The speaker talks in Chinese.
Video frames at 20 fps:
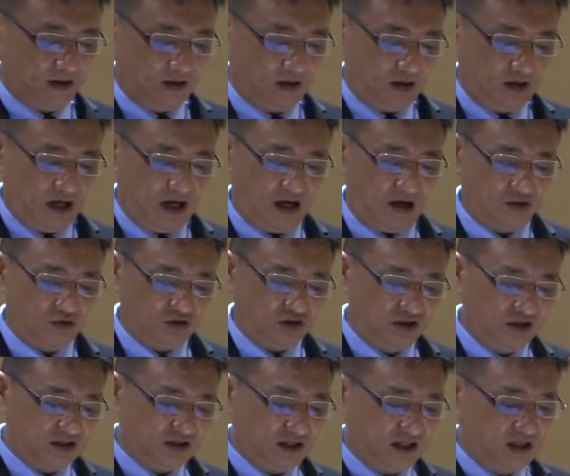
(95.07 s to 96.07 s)
好，今
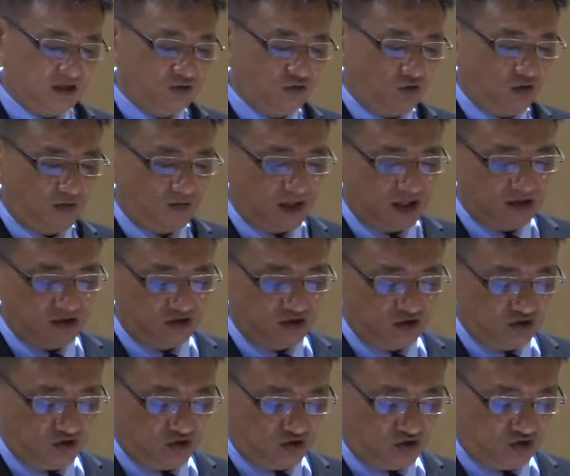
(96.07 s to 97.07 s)
天我们继
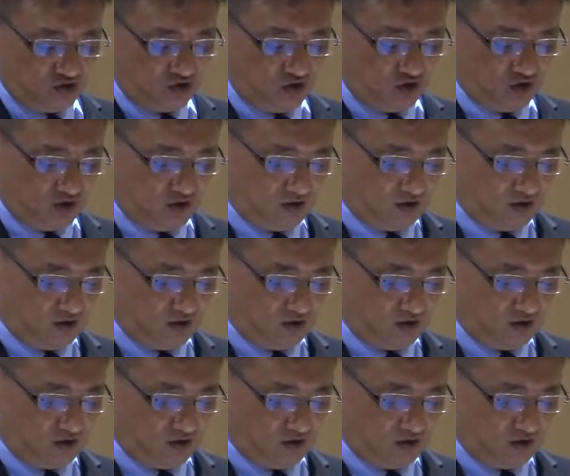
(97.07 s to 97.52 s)
续